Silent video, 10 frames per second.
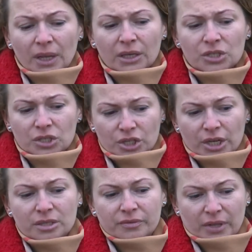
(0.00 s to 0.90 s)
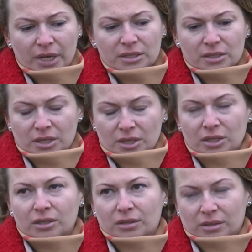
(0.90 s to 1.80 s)
и сейчас власти за
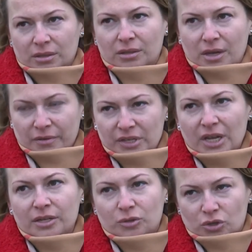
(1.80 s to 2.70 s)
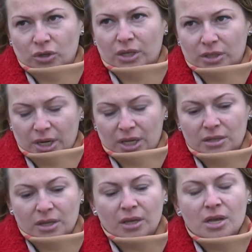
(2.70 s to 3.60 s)
них э, взялись очень
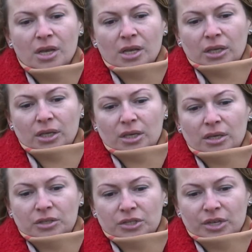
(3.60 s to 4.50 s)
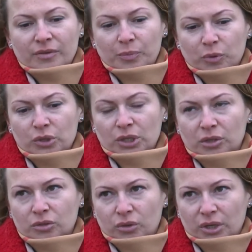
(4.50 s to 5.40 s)
конкретно. И те вопросы,
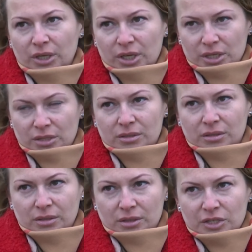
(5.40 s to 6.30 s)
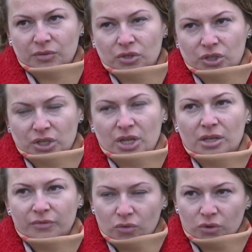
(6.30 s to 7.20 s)
которые есть э, на сегодняшний день
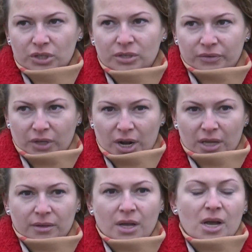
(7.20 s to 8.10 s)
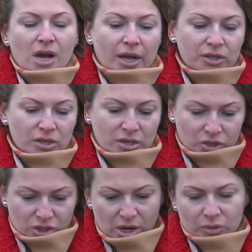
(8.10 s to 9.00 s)
и в городе, и в крае, они
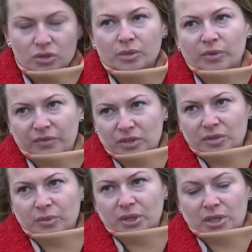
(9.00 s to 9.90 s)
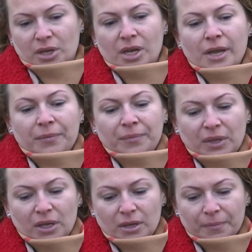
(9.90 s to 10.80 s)
решаются, мы видим это.
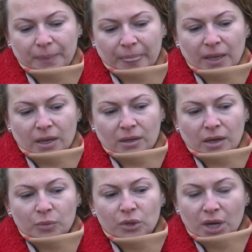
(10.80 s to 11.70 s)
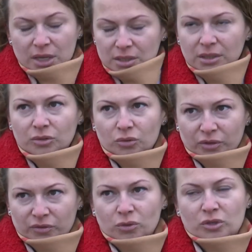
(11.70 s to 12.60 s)
И э, коммуникации,
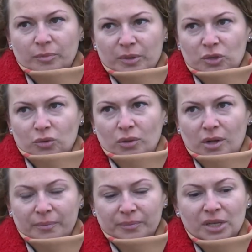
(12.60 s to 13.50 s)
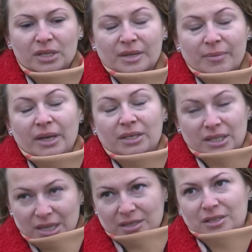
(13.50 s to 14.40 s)
которые ведутся к поселкам, и сама
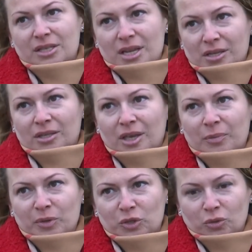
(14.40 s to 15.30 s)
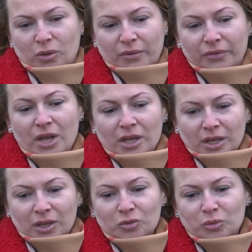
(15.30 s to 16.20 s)
идея создания таких поселков.
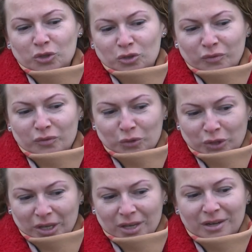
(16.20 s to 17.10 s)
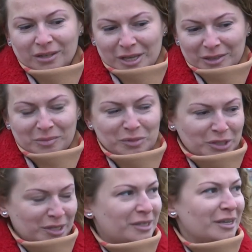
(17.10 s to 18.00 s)
Я думаю, что все-таки когда-то мы
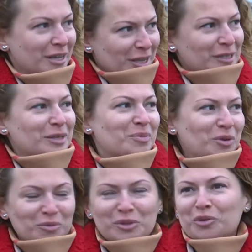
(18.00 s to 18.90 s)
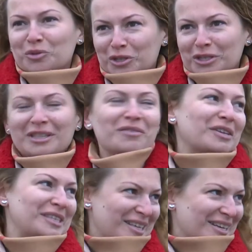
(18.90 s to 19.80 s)
здесь соберемся уже на
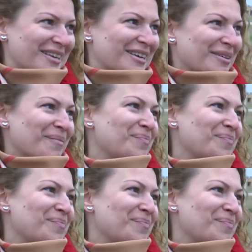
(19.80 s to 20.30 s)
новоселье.